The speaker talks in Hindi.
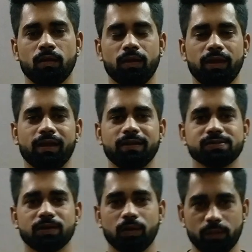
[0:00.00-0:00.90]
हे गाइस
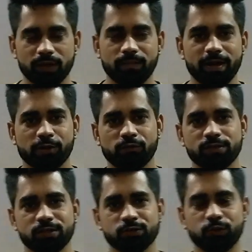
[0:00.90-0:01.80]
वेलकम बैक टू
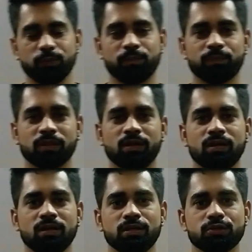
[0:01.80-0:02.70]
फिजिक्स ट्यूब
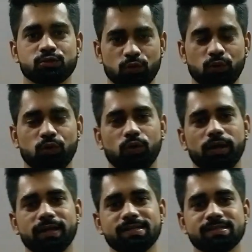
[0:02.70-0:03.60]
सो
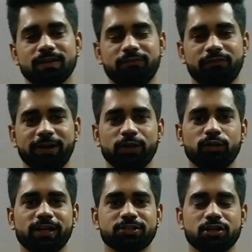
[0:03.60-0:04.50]
इस वीडियो
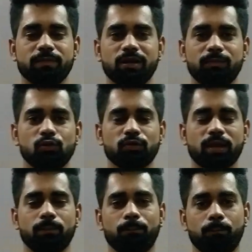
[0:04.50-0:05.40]
लेक्चर में हम लोग एक
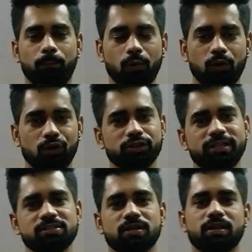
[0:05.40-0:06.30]
बहुत ही
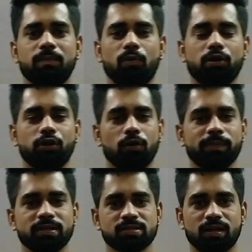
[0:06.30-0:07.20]
ज़्यादा इंपॉर्टेंट टॉपिक
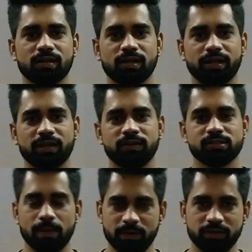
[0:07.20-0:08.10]
स्टार्ट करेंगे
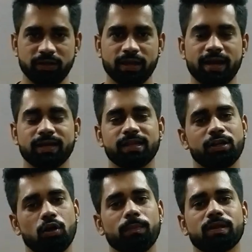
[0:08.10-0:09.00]
चैप्टर थ्री का एंड दैट
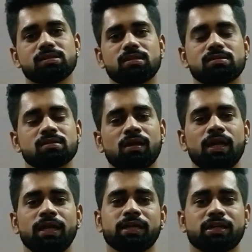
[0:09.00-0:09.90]
टॉपिक इज दिस
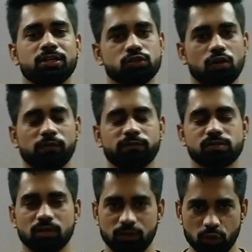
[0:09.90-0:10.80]
किड्स
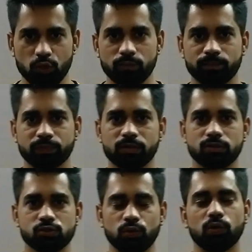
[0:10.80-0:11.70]
लॉ
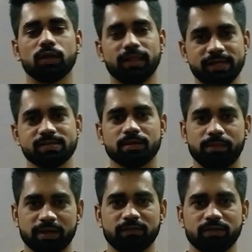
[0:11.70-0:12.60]
So let's begin with